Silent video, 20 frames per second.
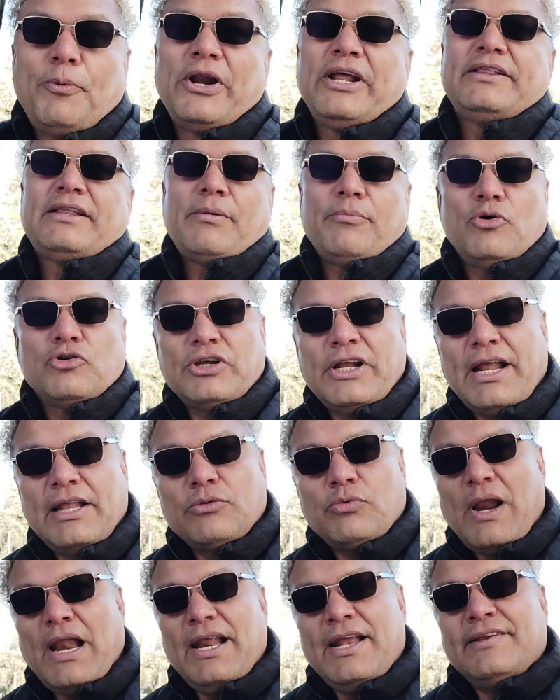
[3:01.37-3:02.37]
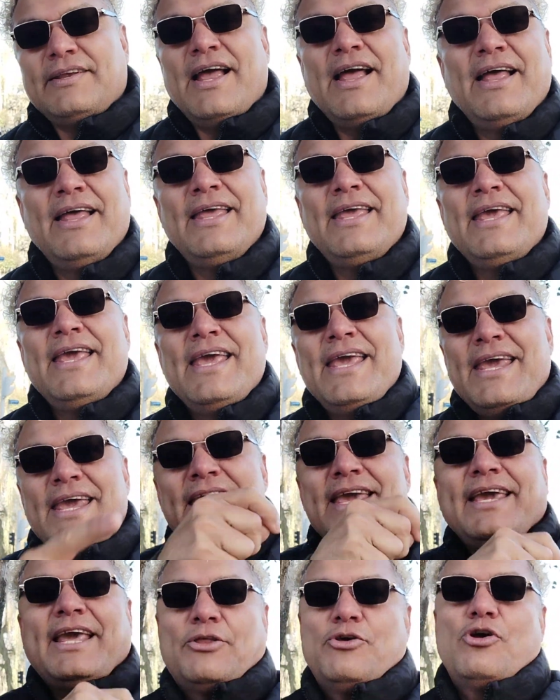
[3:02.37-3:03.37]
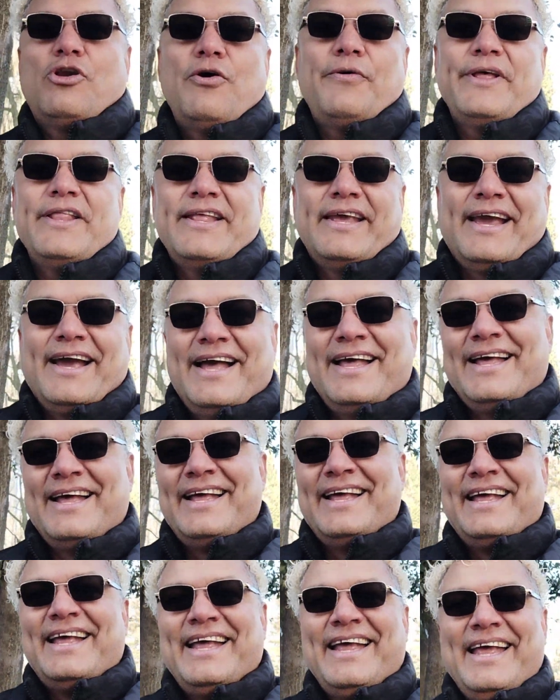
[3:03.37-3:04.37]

por esta hermosa naturaleza y que Dios los bendiga.